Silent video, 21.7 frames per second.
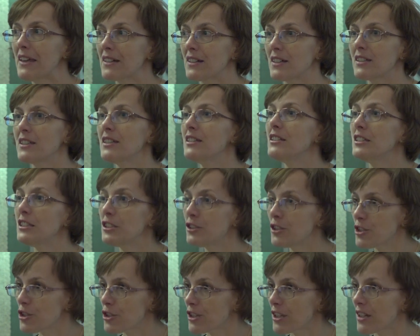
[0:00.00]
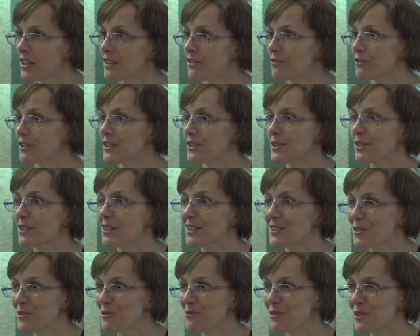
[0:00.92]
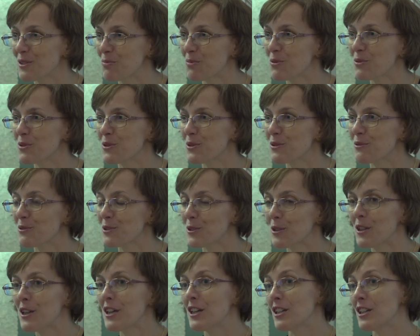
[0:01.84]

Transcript: какие ниточки они в конце концов используют.